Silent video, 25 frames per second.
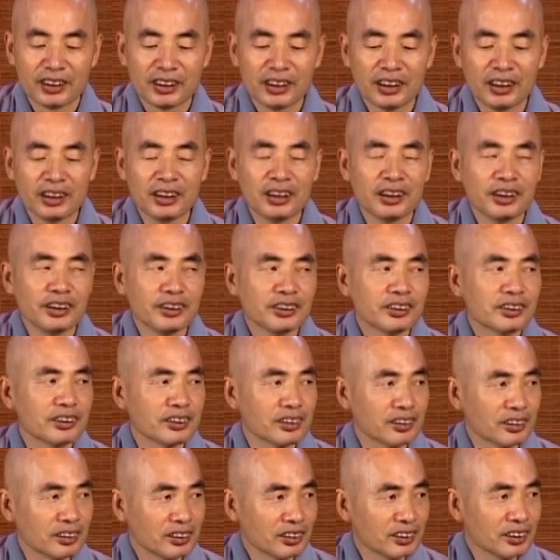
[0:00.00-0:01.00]
都
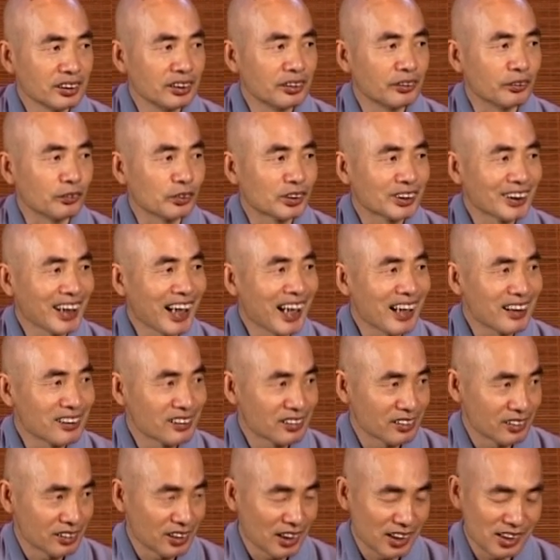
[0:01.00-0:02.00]
只是具有暂
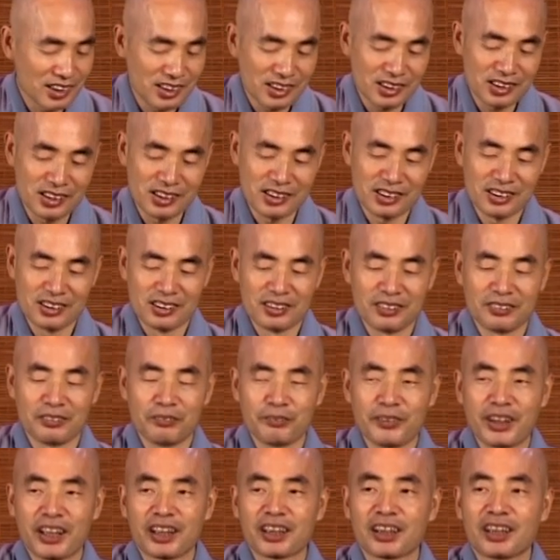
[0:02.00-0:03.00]
时的意义，
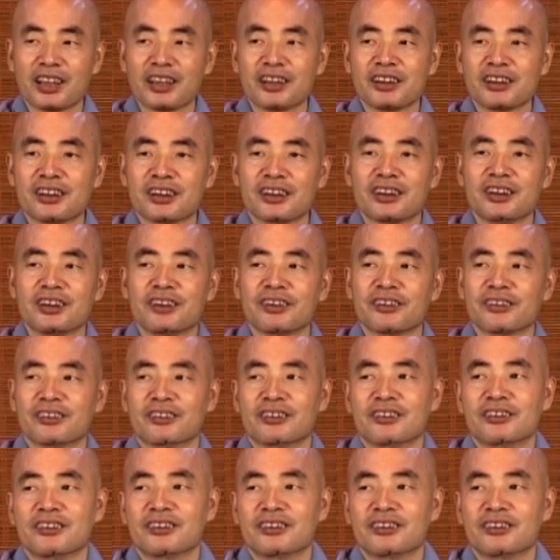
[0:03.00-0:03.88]
我们要搞很清楚，